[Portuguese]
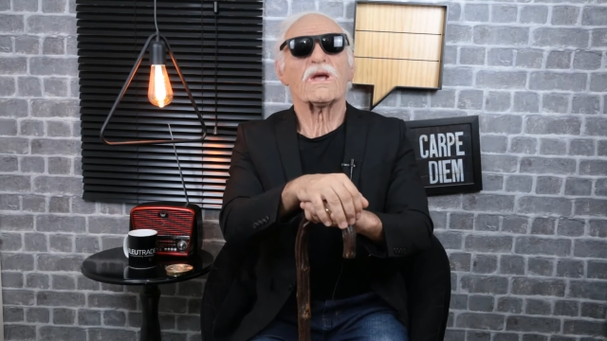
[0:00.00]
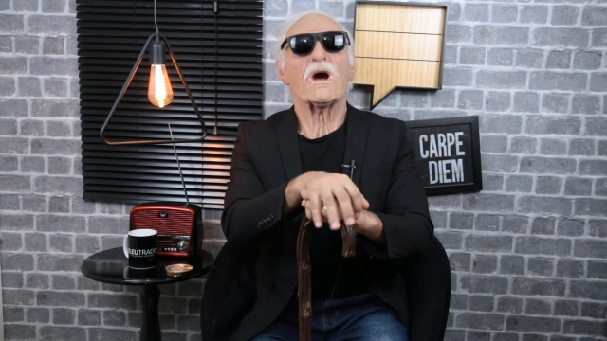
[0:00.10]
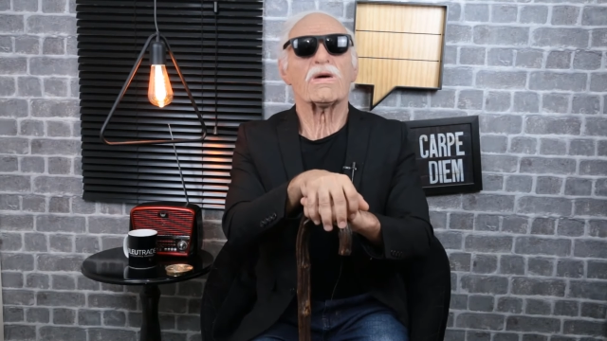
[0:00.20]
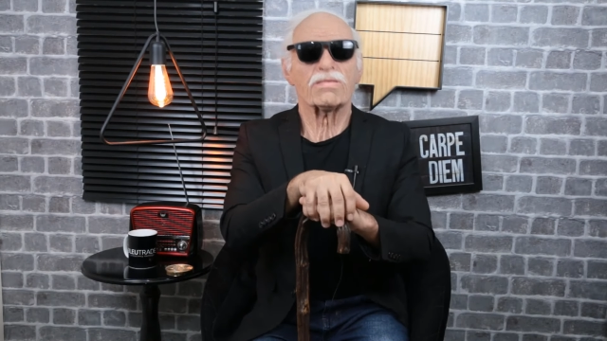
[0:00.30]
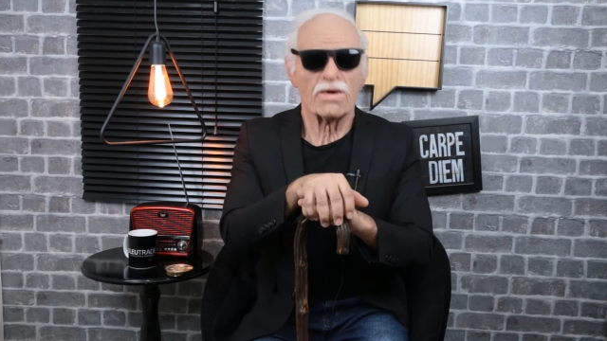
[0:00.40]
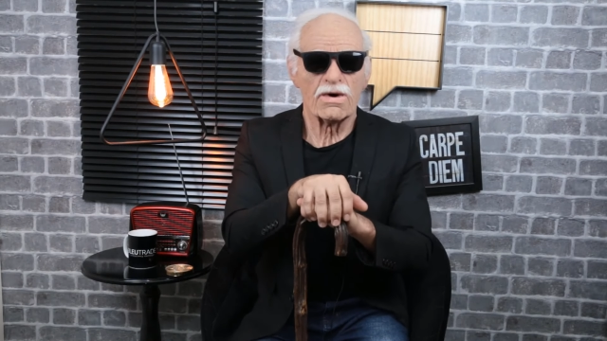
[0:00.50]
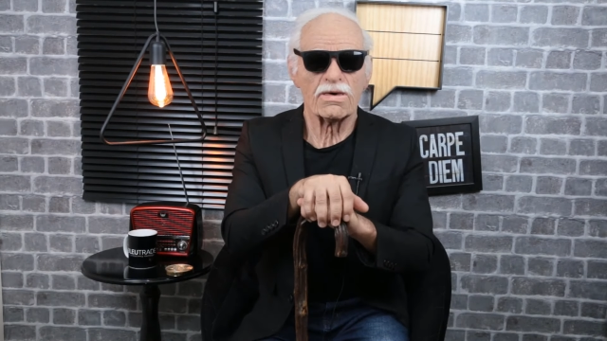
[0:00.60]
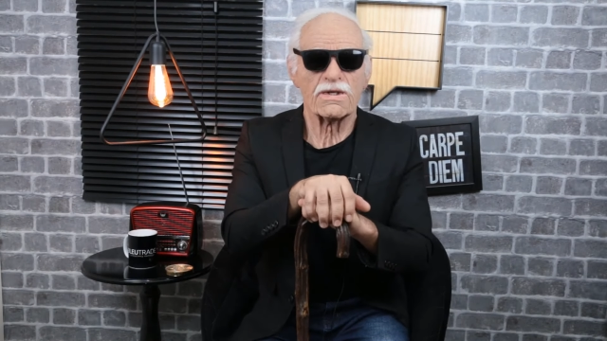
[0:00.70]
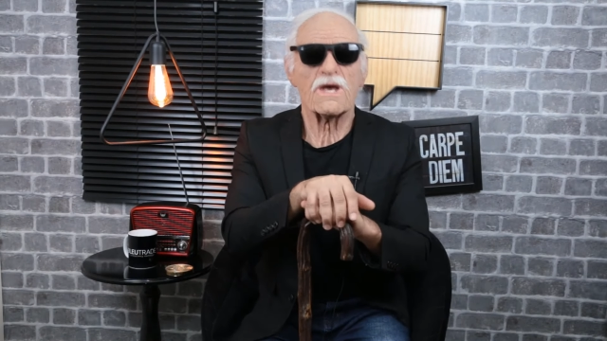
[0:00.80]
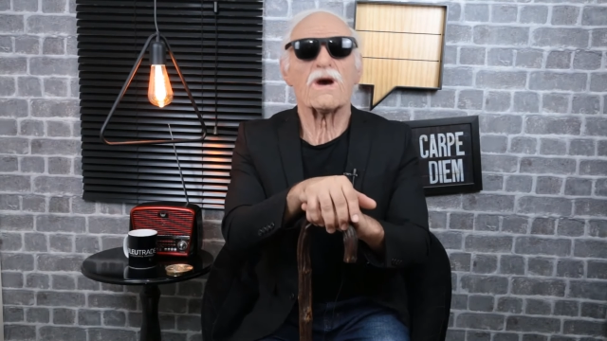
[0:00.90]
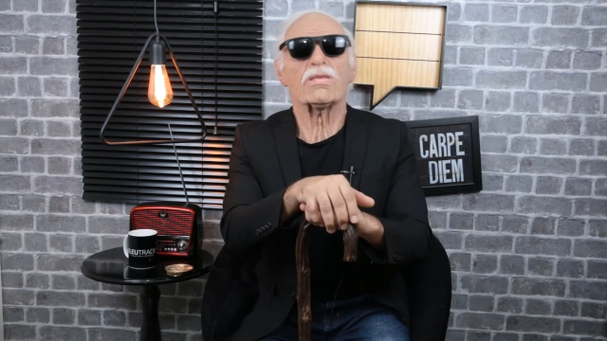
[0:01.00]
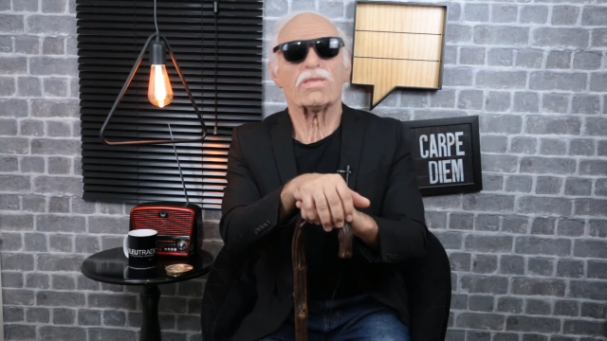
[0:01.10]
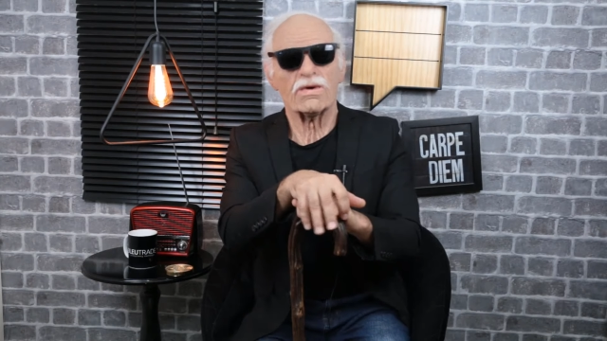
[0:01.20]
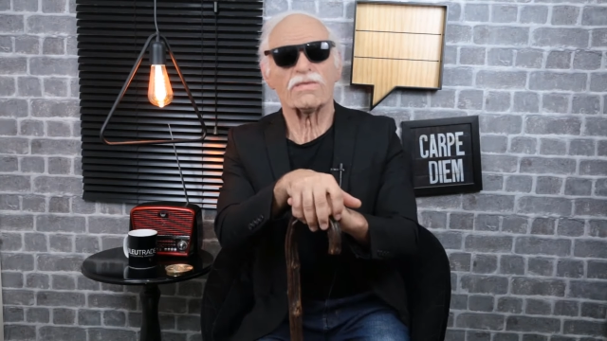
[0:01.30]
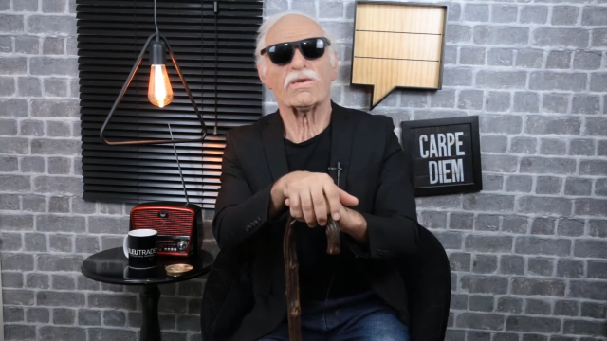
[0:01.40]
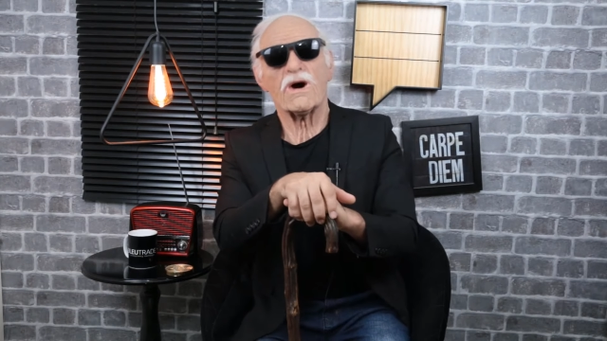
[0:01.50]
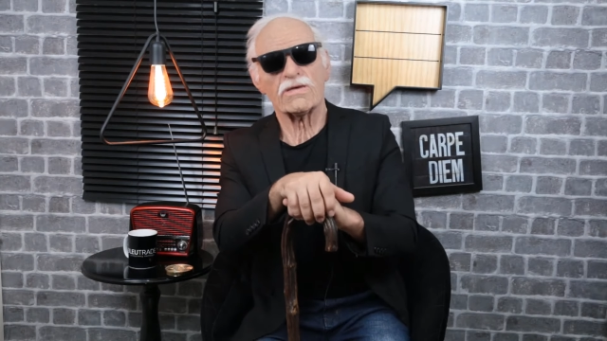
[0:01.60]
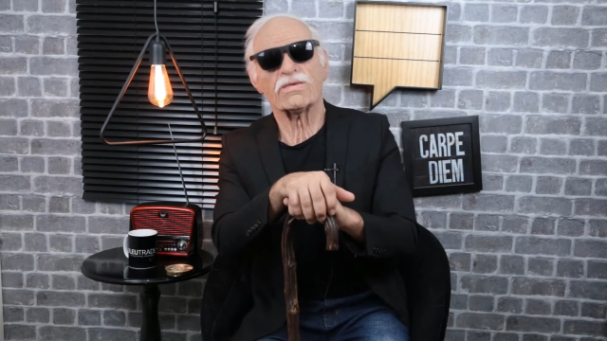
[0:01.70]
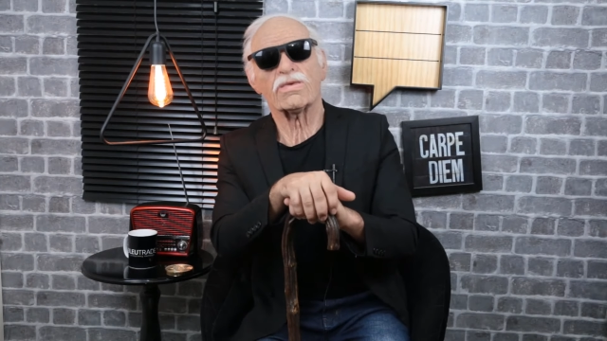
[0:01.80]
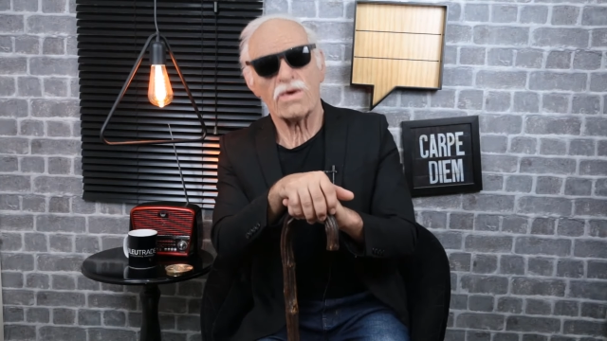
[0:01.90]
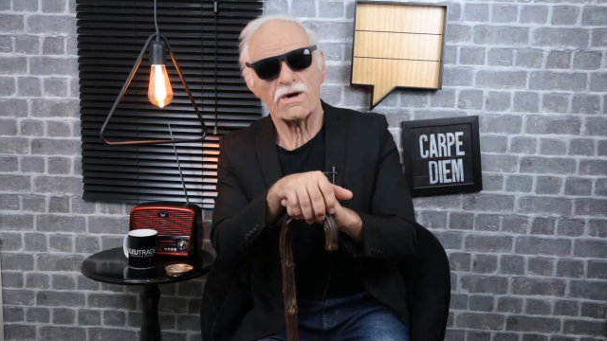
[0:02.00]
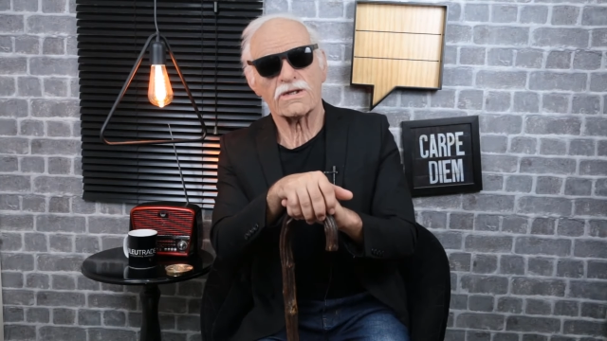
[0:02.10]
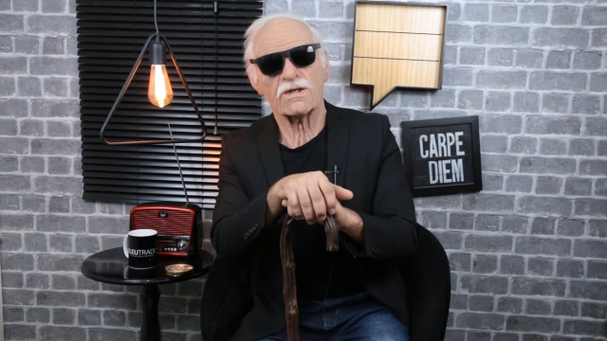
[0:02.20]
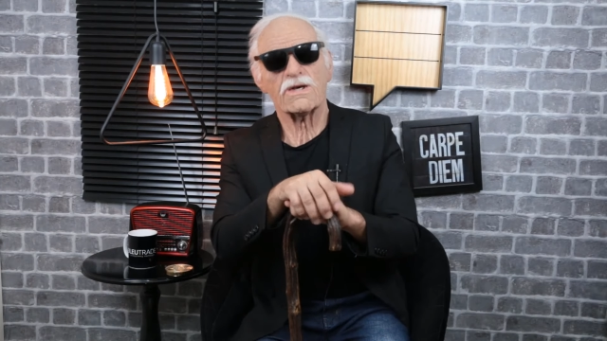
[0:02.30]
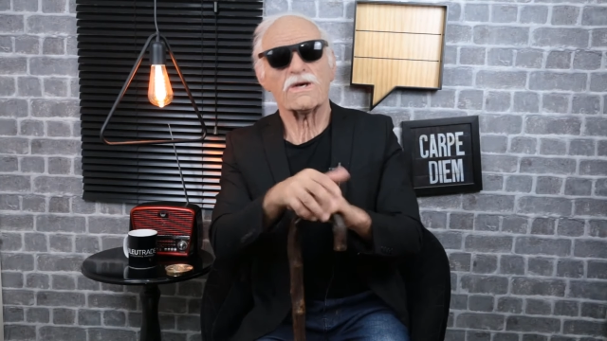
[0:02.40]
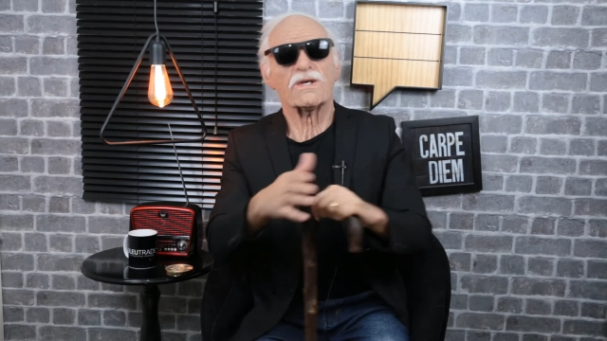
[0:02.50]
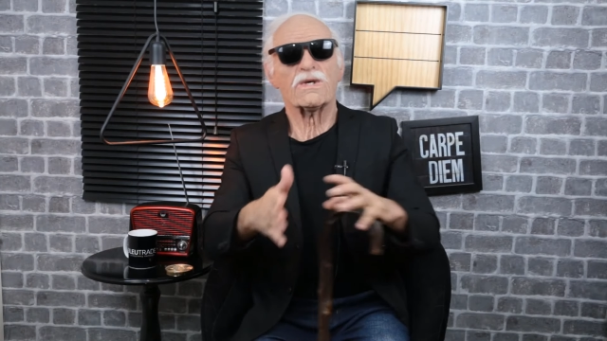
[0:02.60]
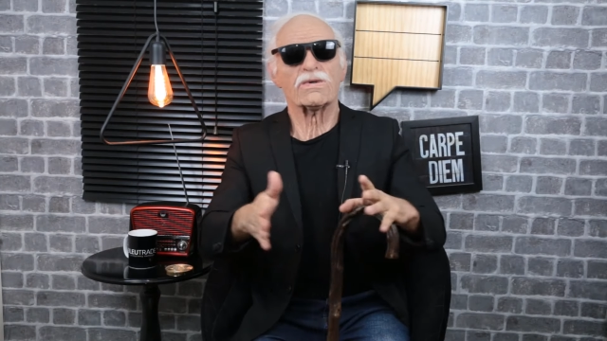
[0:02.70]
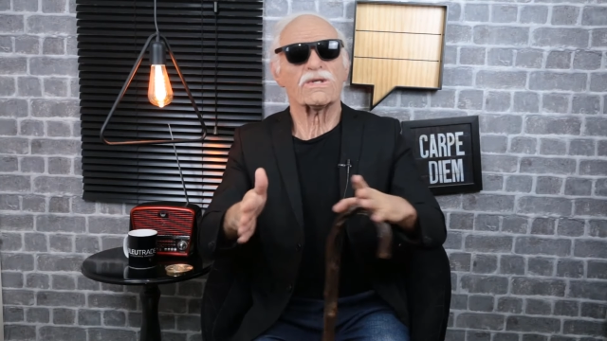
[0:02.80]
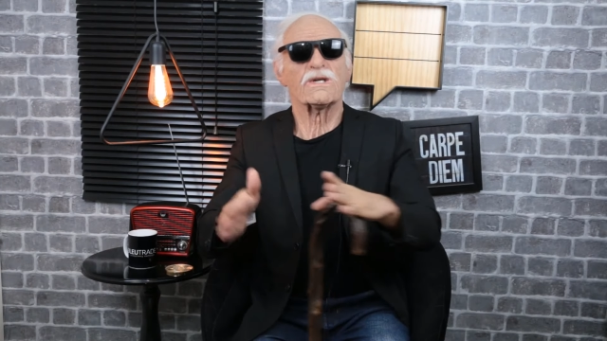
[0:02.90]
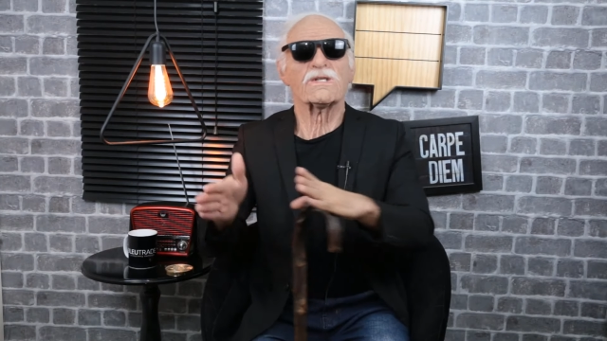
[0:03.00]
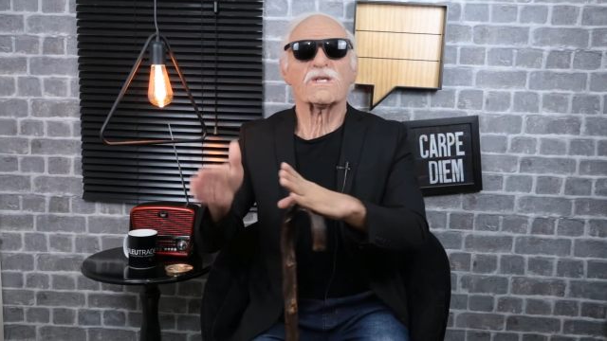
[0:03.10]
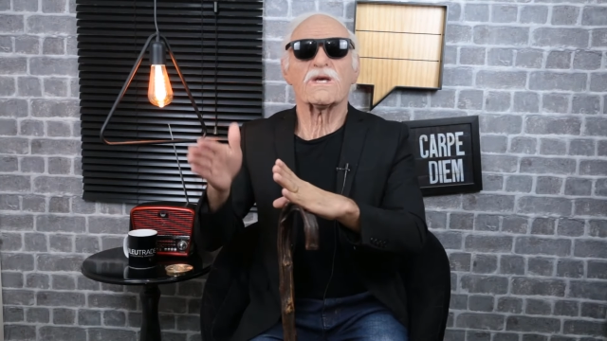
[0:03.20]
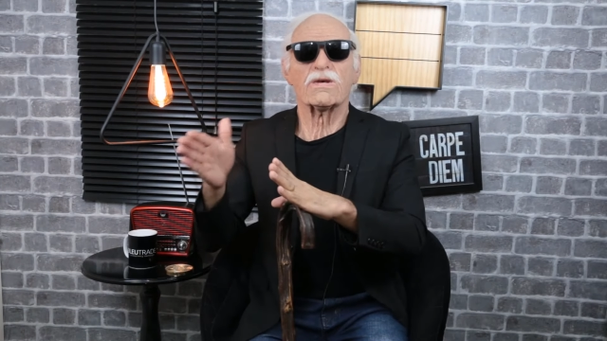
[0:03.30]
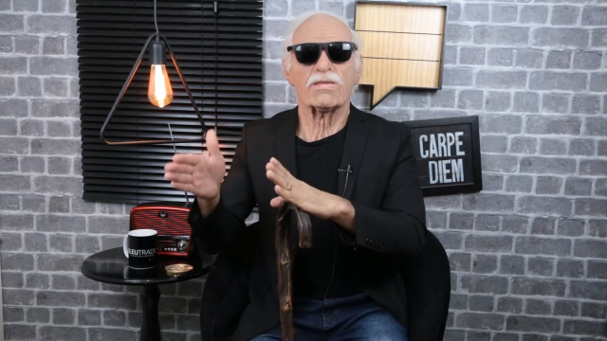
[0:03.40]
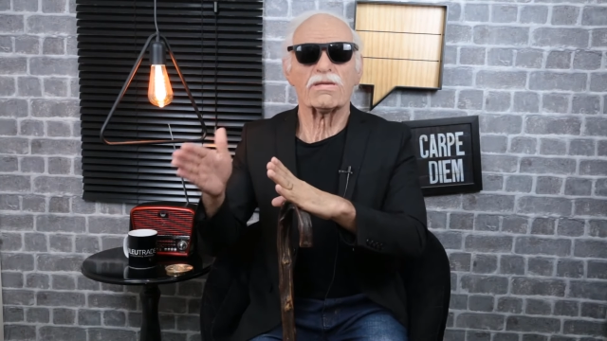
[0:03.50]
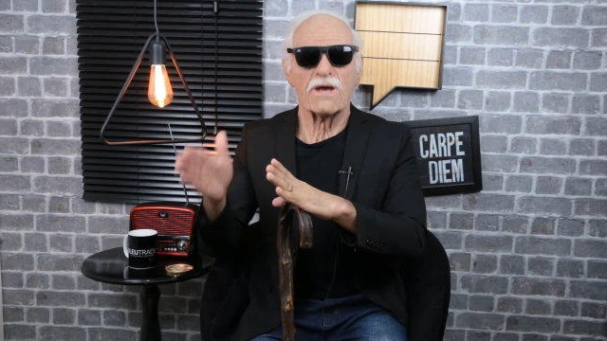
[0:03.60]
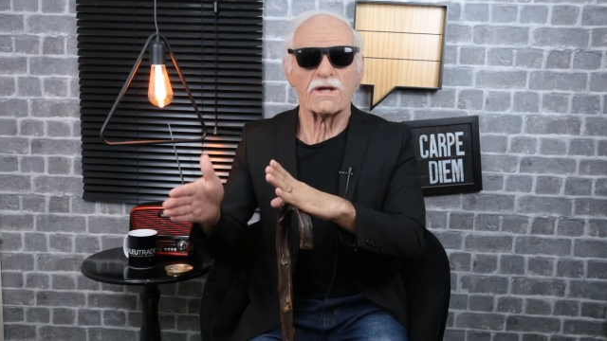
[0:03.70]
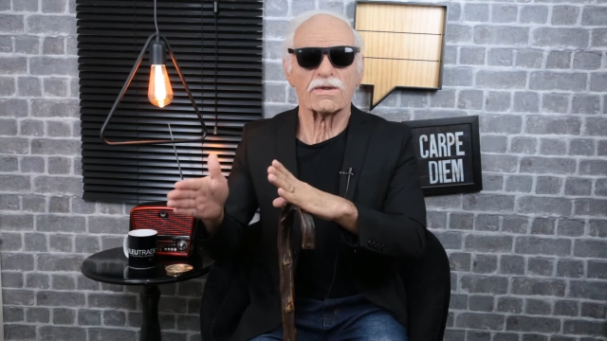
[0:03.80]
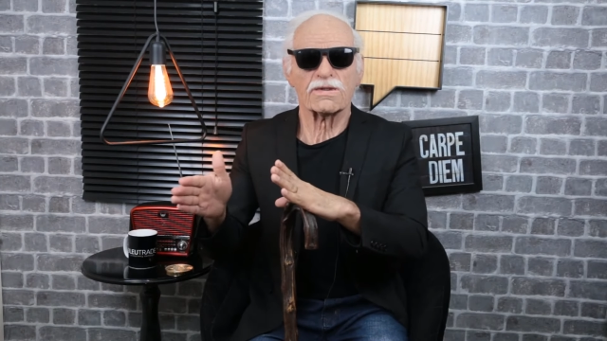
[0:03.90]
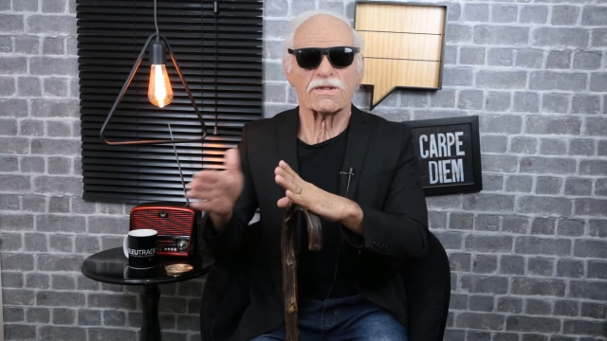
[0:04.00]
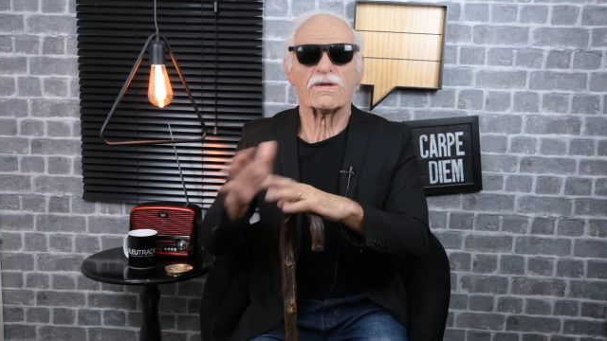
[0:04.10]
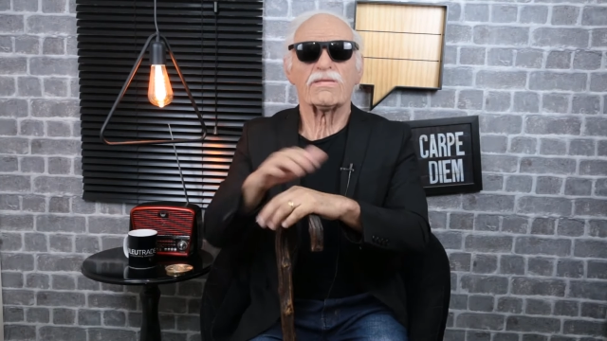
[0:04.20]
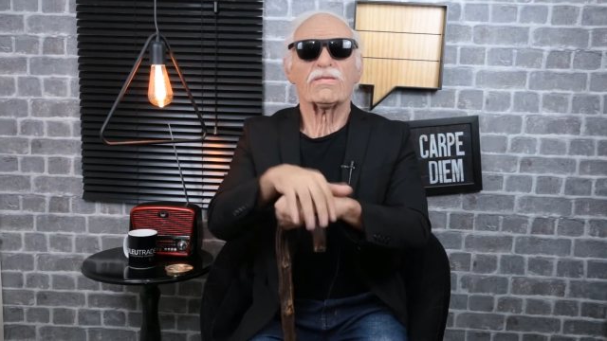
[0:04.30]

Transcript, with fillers: A Pool, que é a Proof of Work, que utiliza equipamentos.